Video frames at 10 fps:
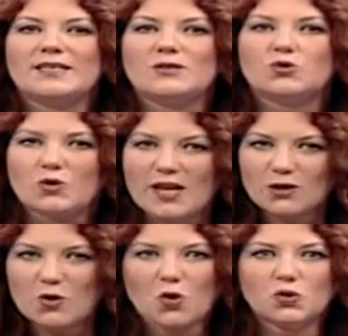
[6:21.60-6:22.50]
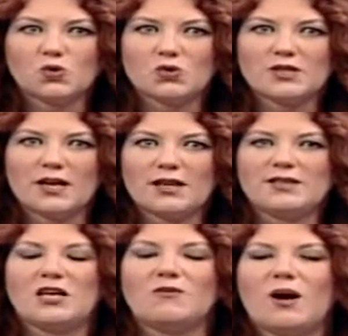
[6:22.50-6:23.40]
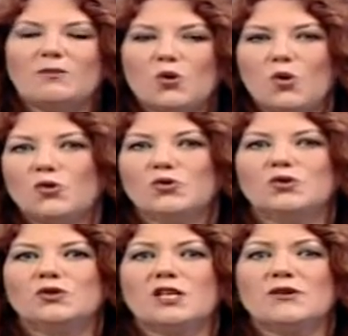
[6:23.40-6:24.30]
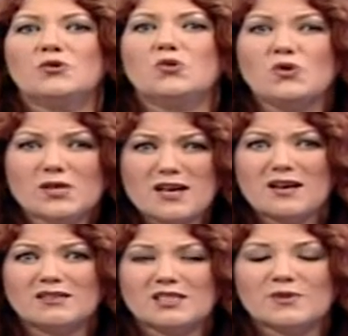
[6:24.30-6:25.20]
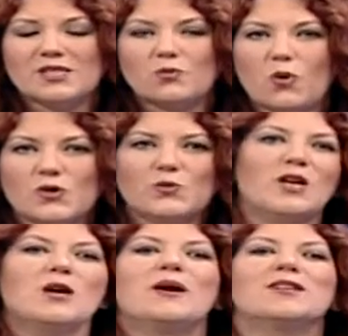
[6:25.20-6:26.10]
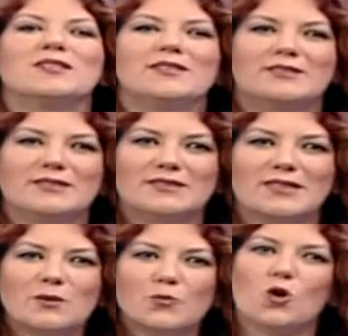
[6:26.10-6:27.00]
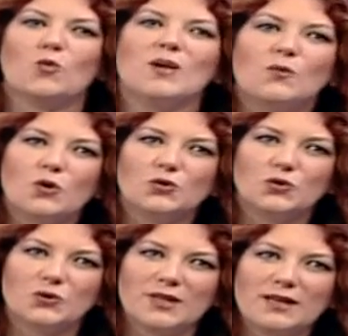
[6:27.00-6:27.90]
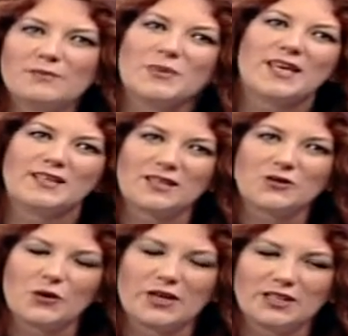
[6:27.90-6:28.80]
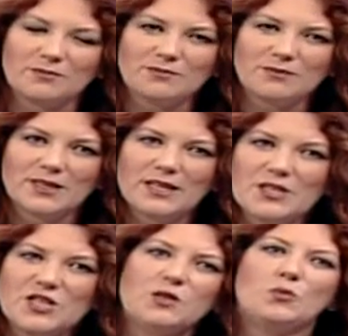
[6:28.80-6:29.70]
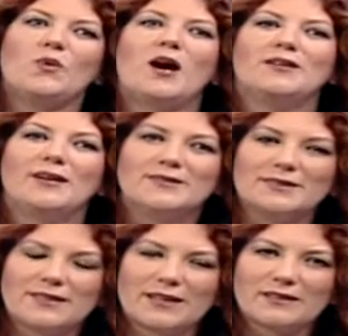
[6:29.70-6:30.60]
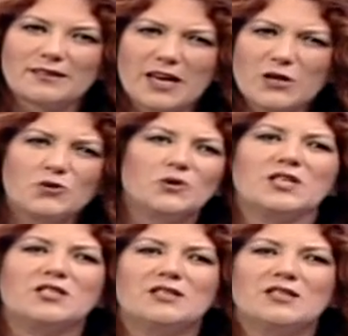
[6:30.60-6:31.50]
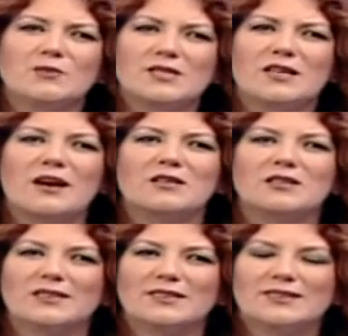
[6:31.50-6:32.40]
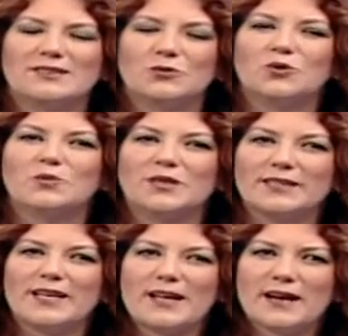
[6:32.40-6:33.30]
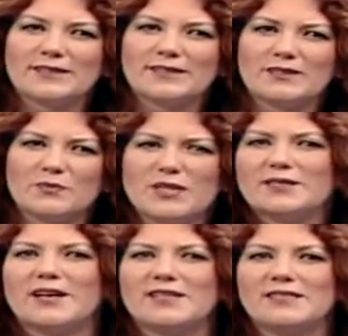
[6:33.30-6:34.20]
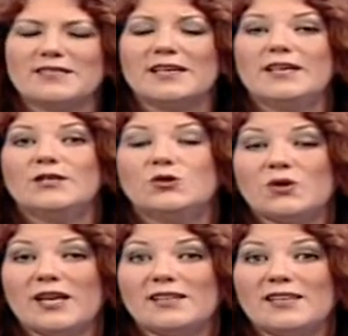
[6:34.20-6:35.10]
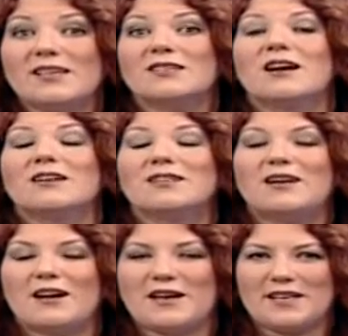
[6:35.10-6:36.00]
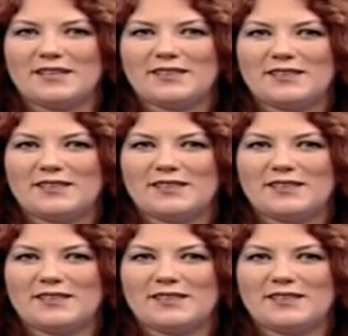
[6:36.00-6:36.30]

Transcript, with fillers: sürekli olduğunda, devamlı olduğunda ve günlük hayatımızı bozmaya başladığında problem olduğunu da bir kenara koyalım. Şimdi bu bağlantıda en çok yaşadığımız kaygı durumları nelerdir? Bir tanesi sürekli kaygı hali.